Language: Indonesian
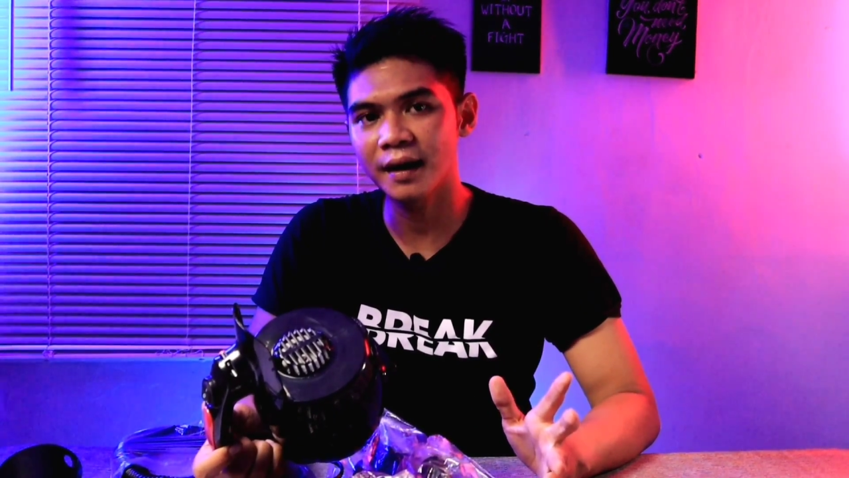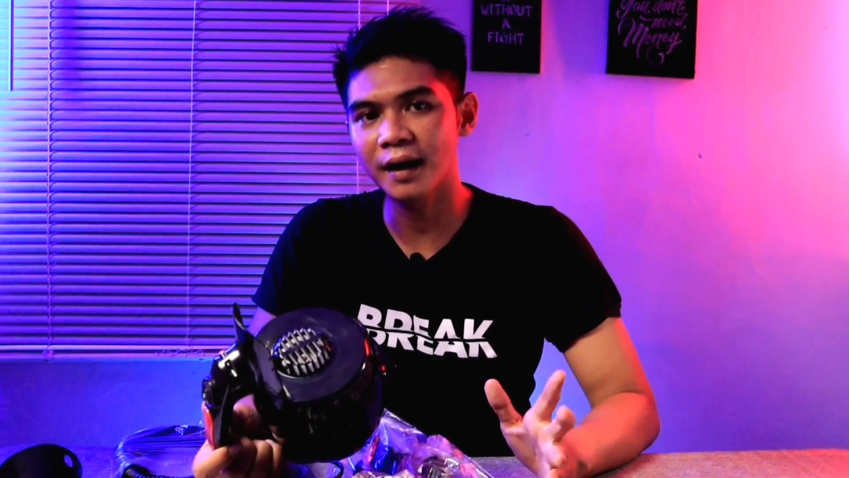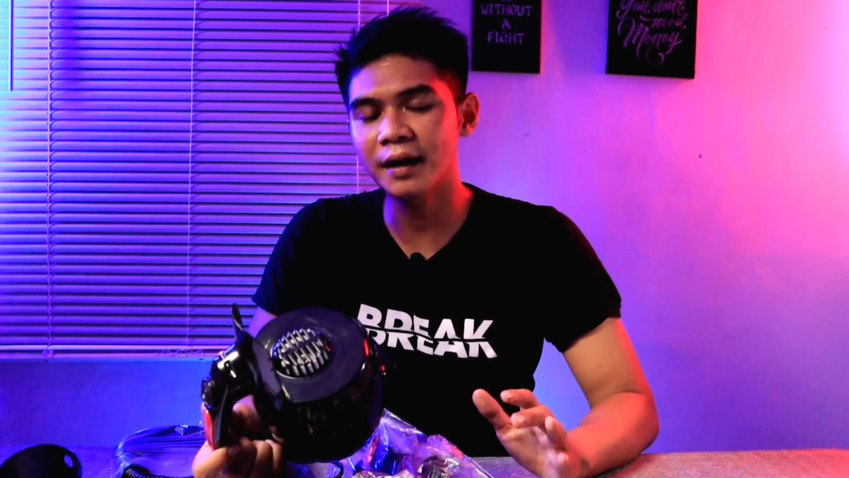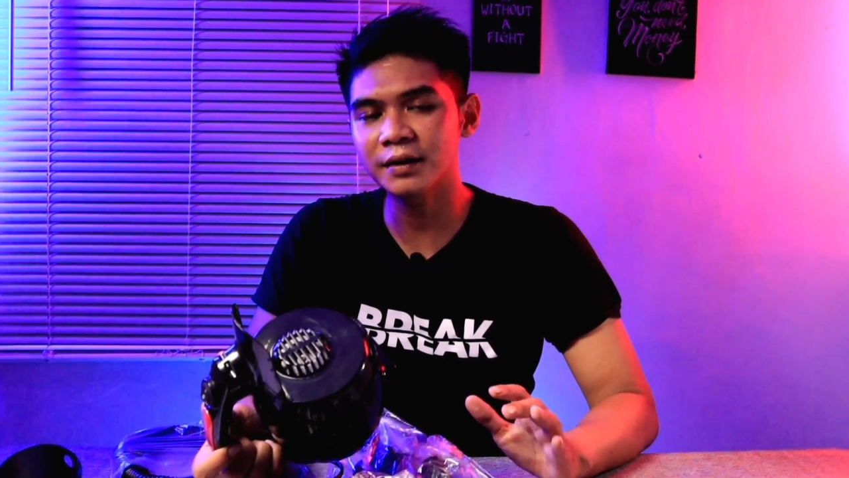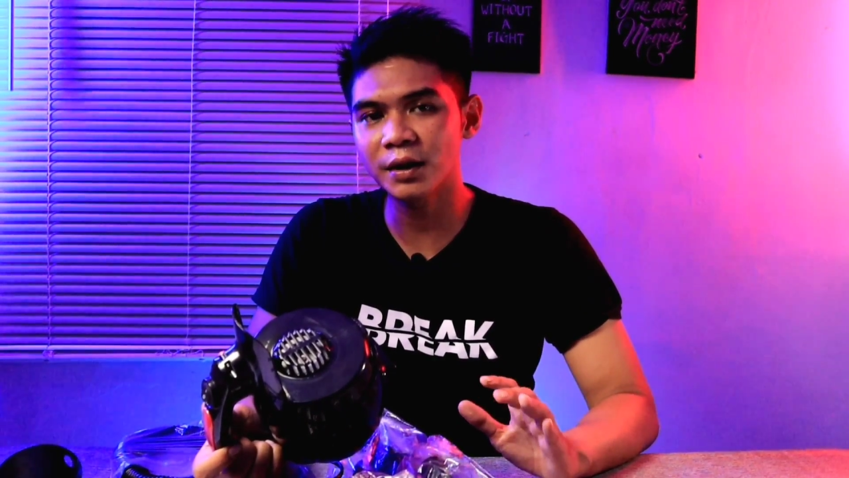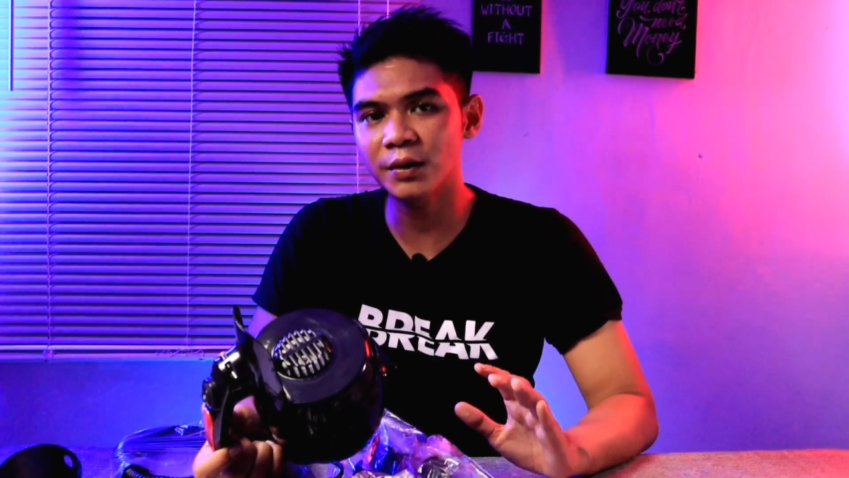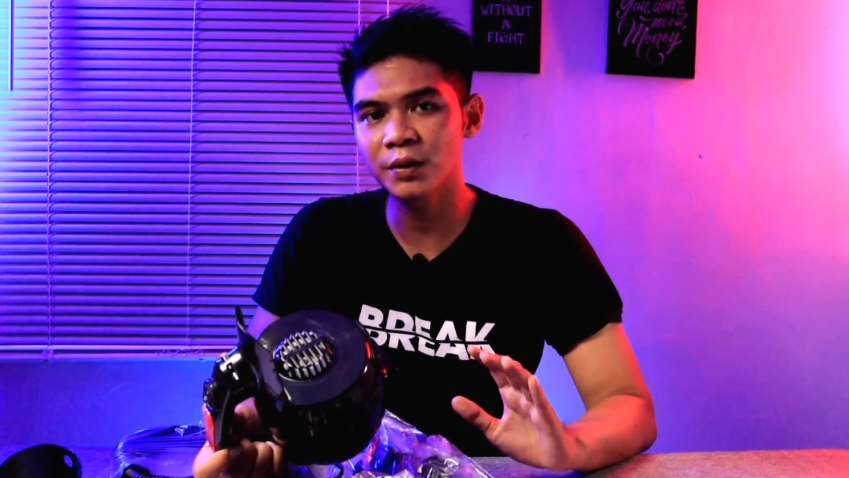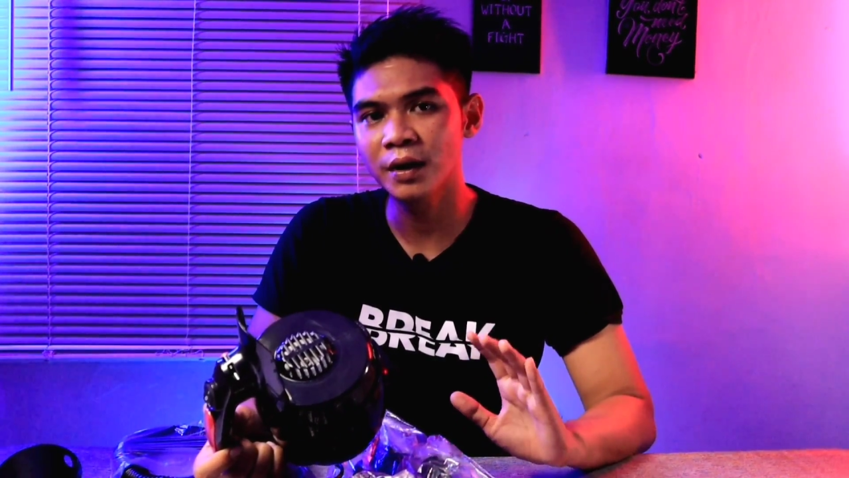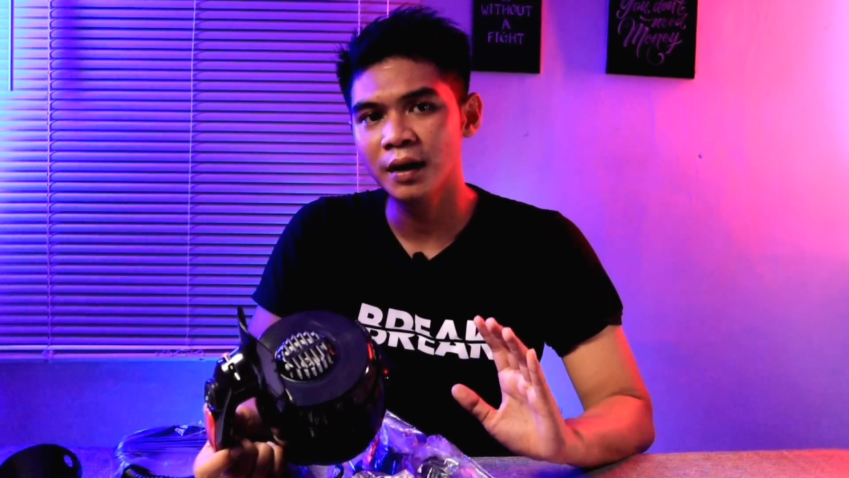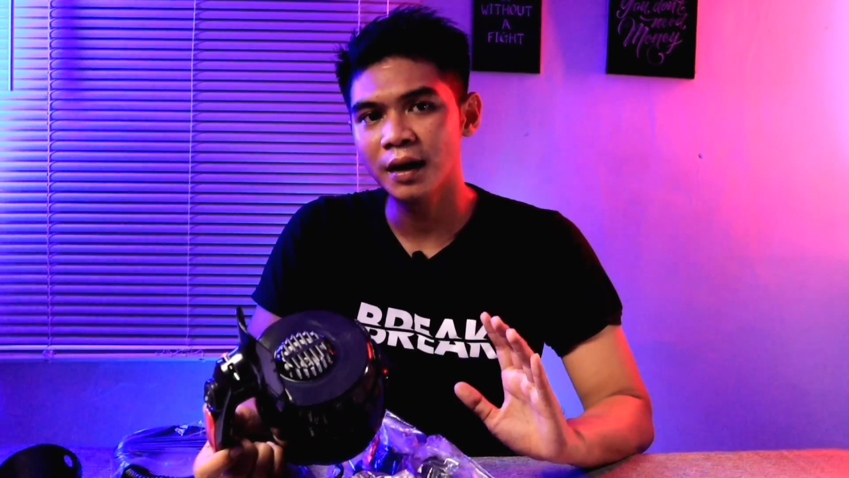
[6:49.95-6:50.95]

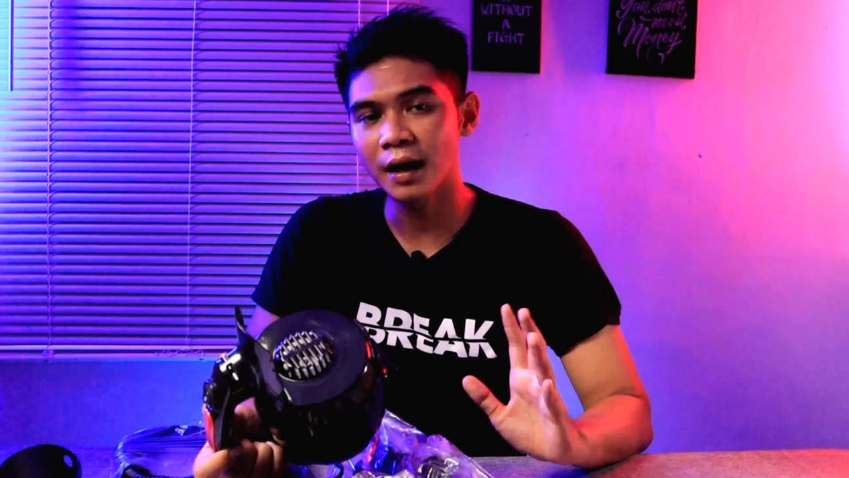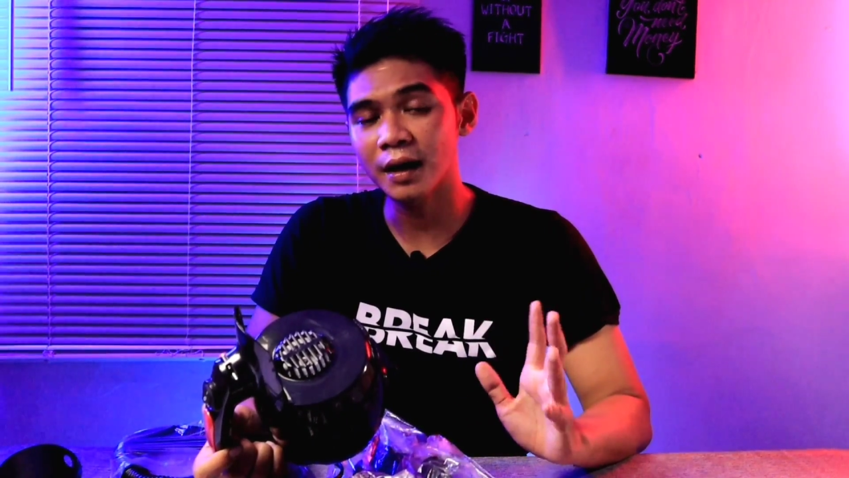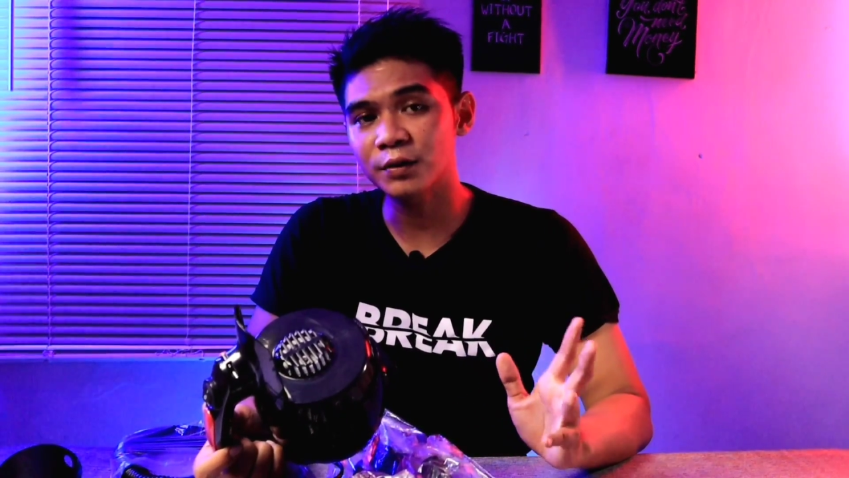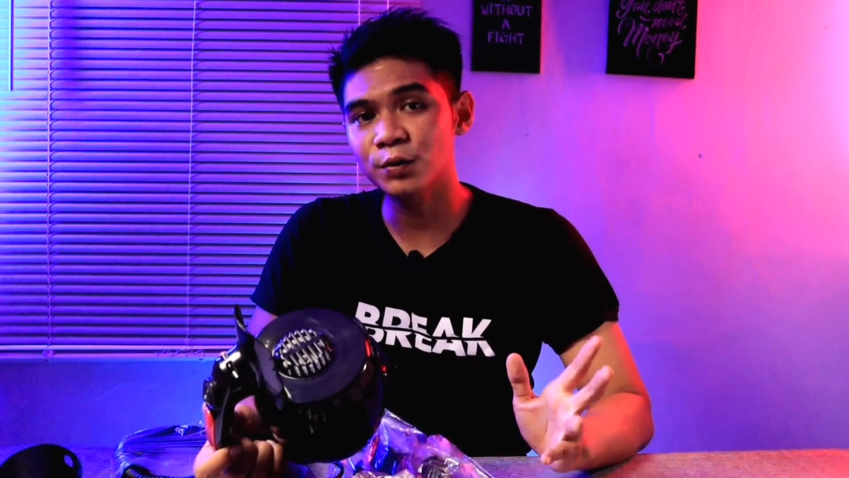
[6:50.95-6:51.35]
atau alat